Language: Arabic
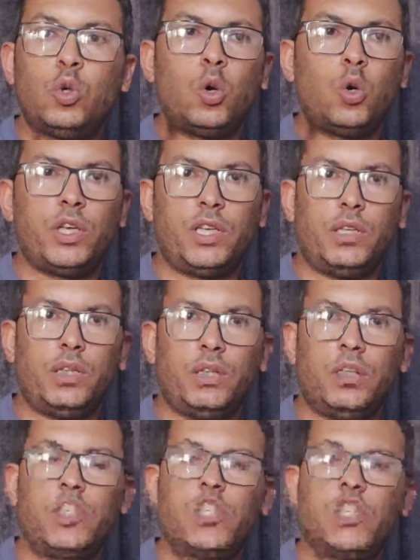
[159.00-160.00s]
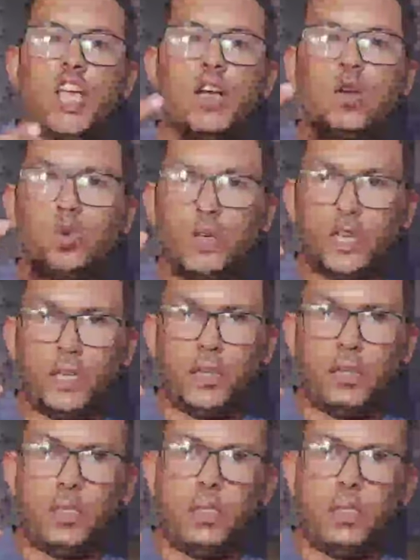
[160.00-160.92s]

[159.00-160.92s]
نوعه ايه شكله ايه